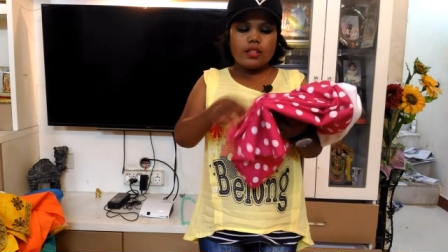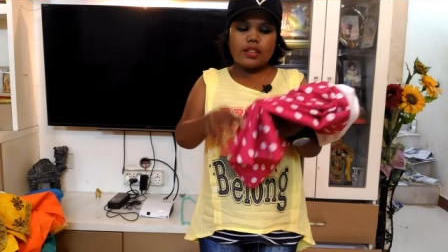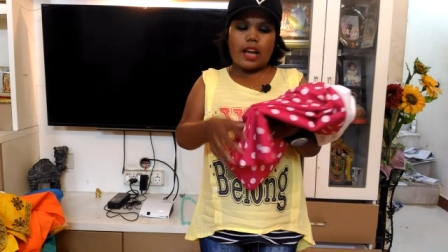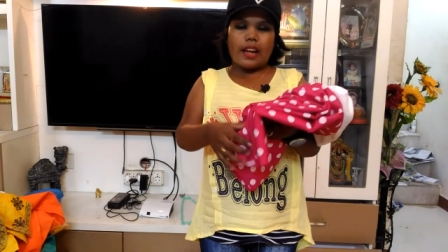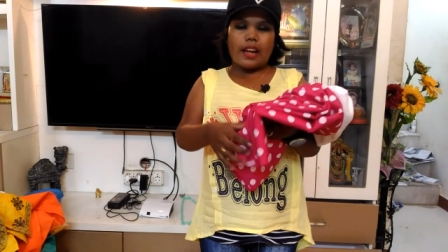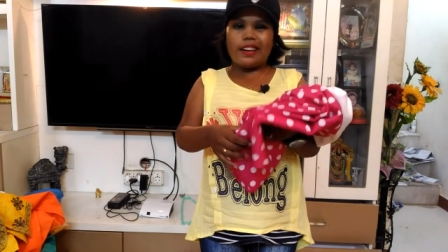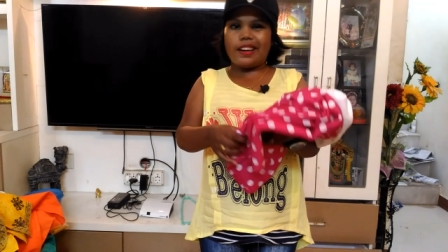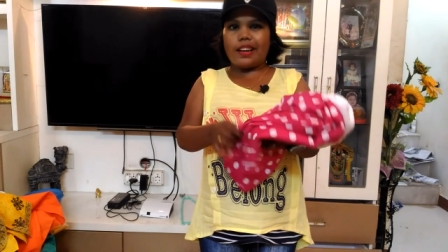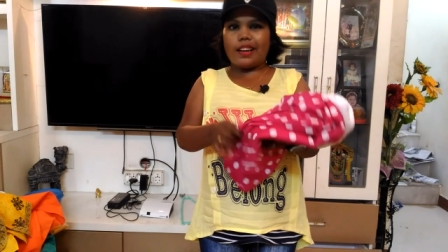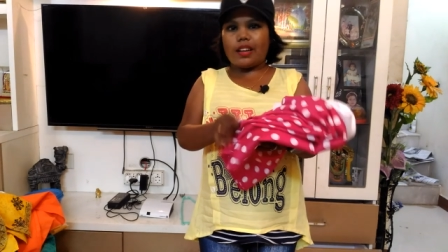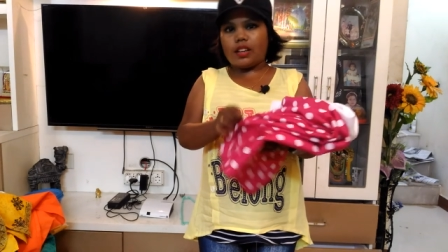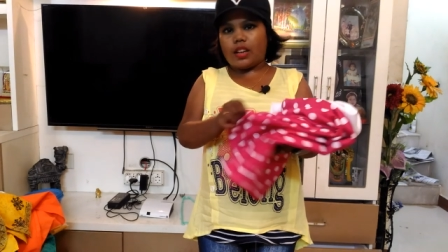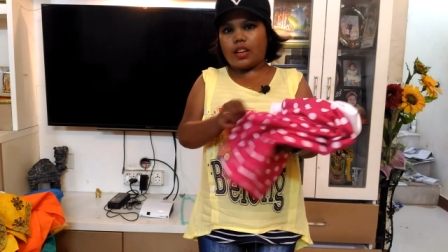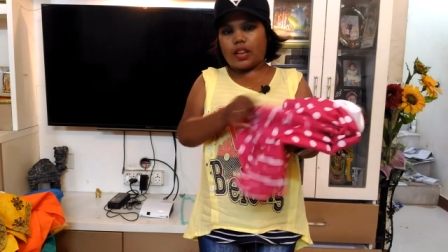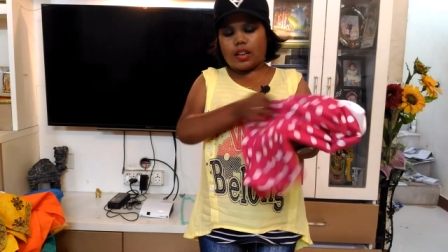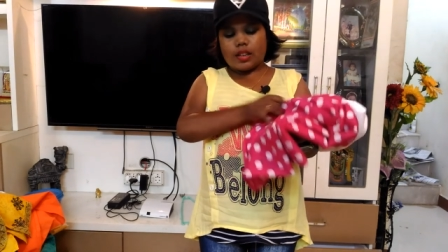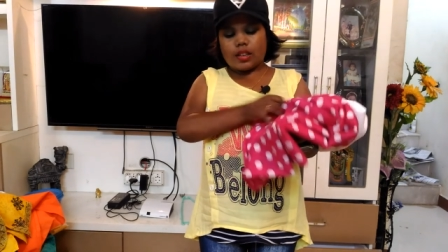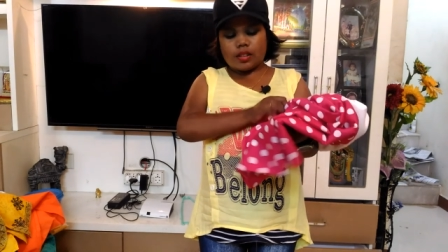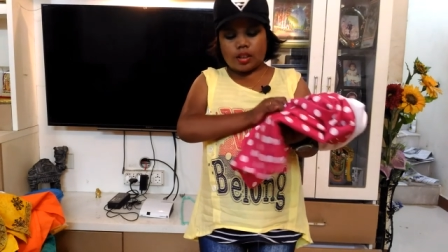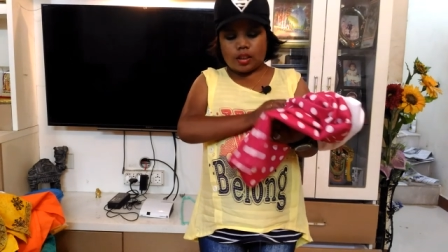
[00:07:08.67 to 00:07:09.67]
சாரீலாம் அது
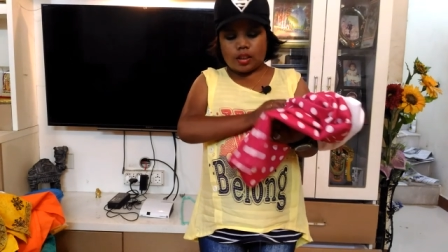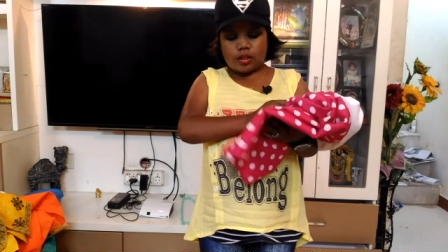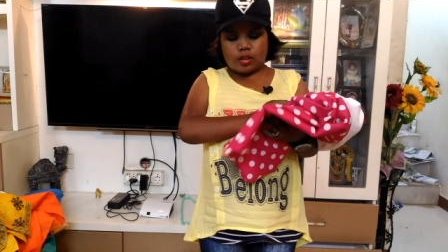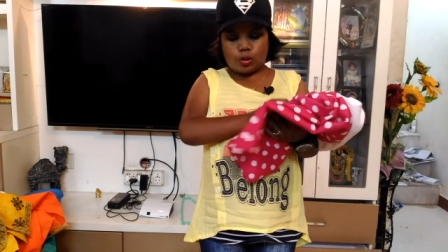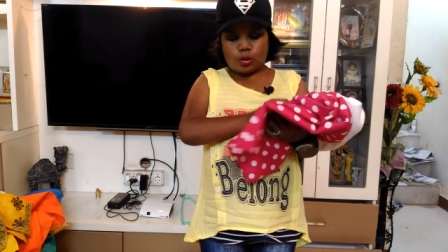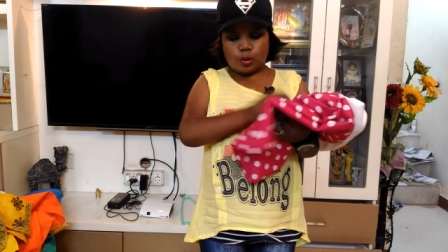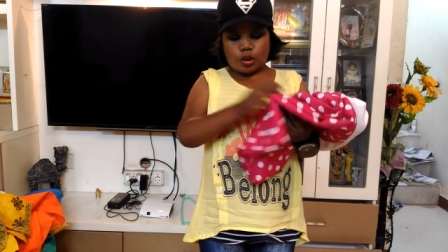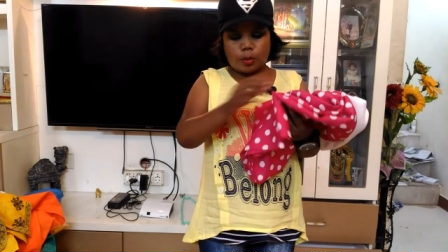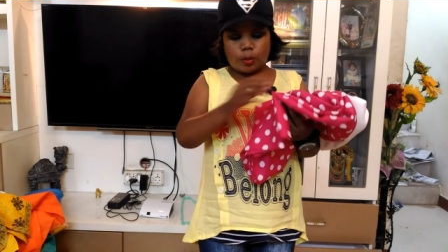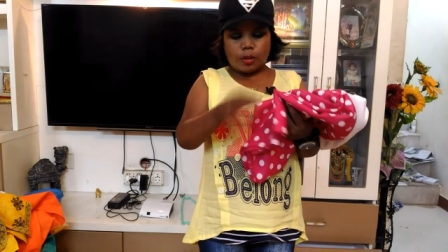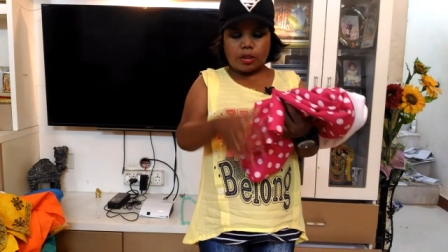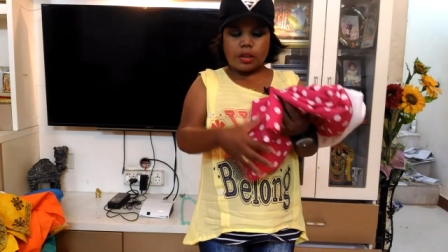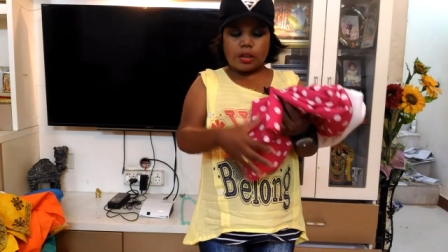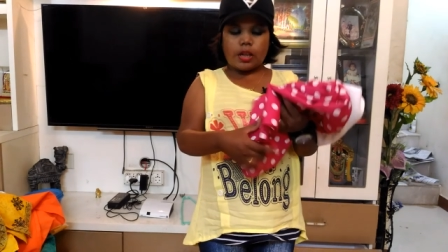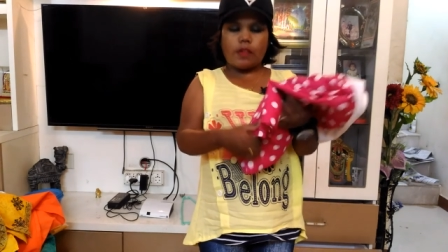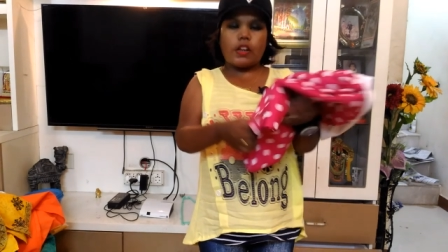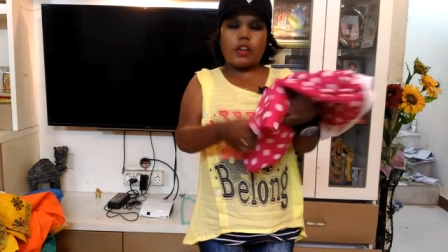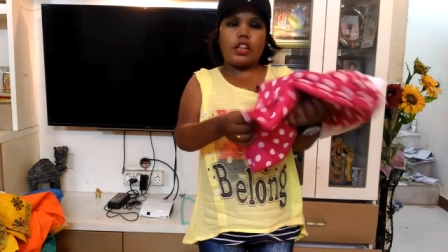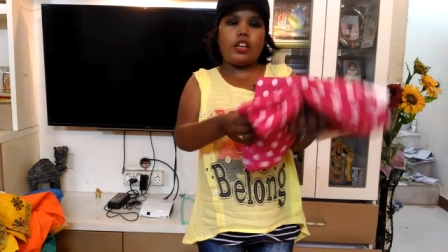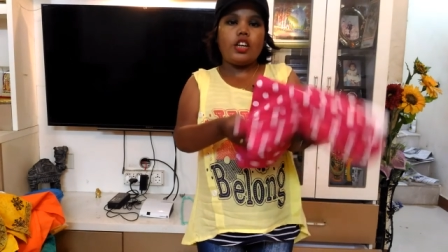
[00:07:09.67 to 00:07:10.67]
கட்டினா சரி சுத்தமாக
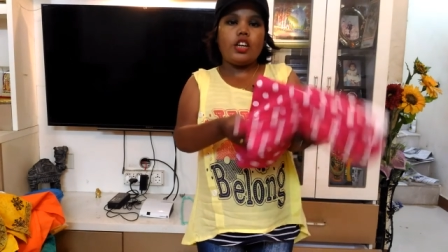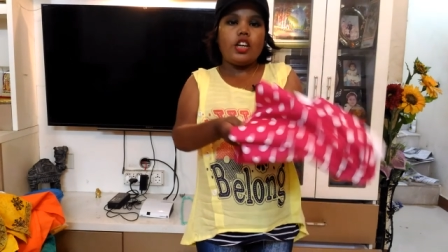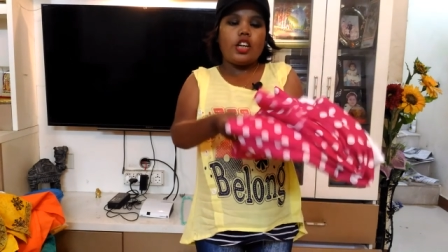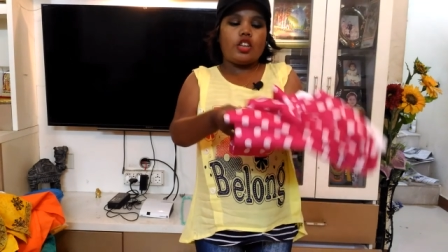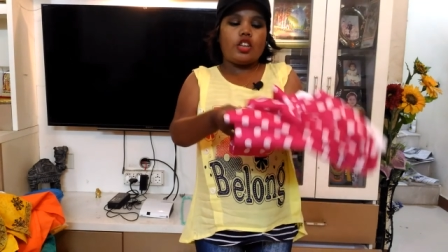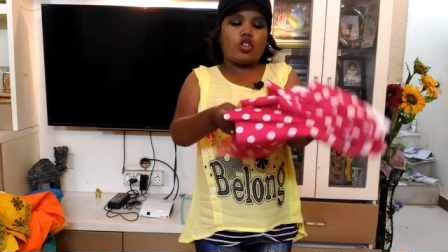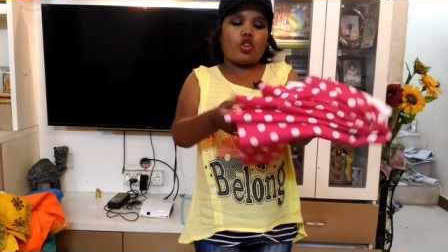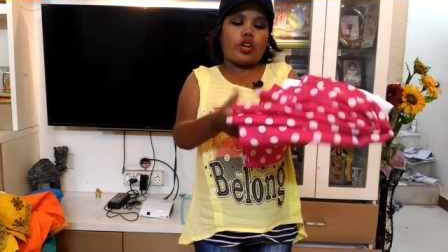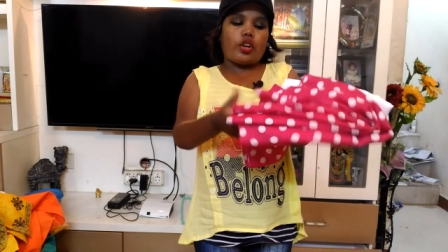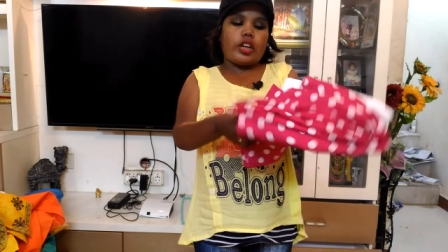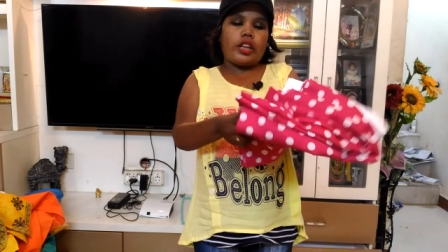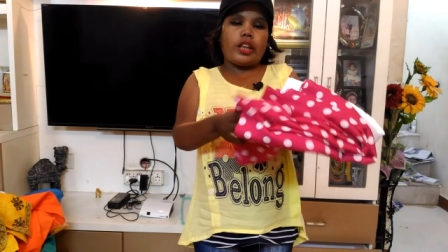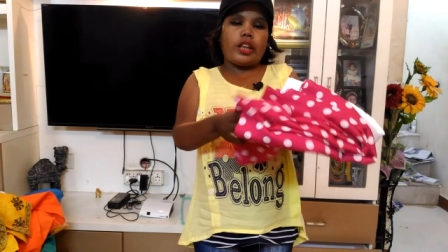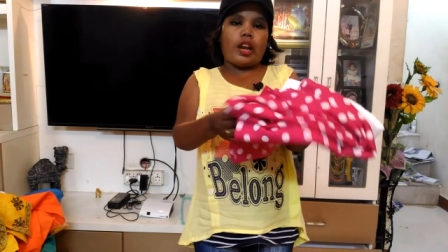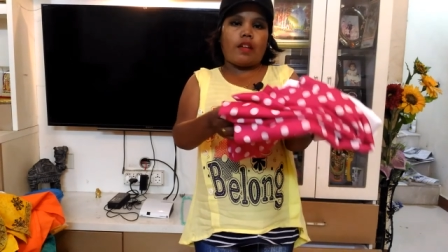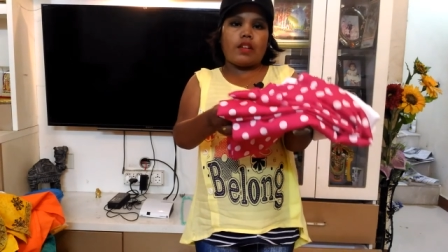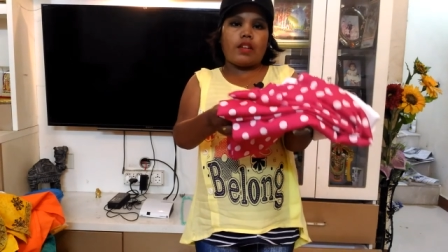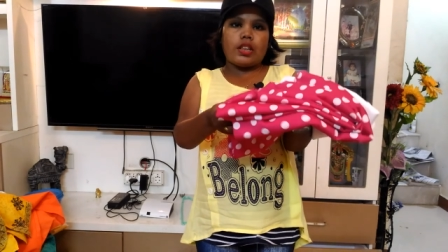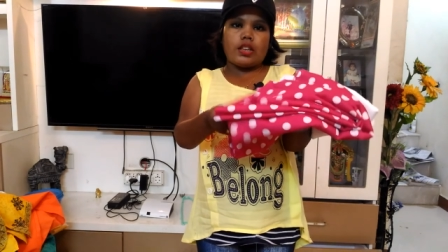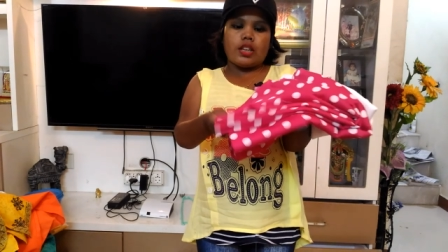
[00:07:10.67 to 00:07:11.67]
செட் ஆகாது ஸோ
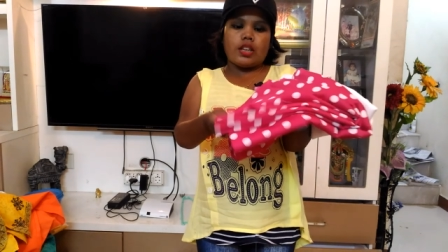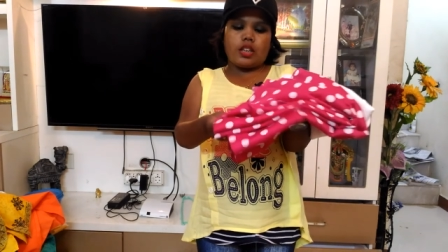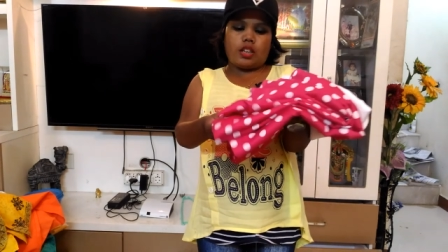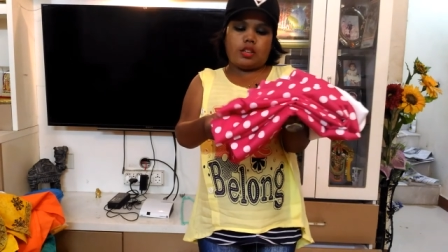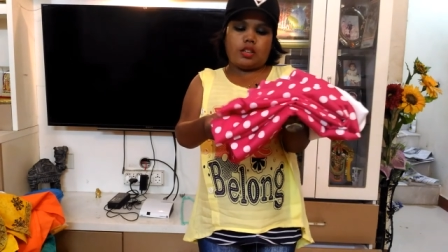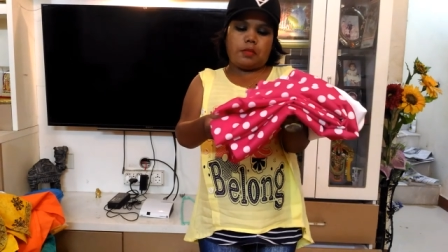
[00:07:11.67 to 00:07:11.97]
இதில் வந்து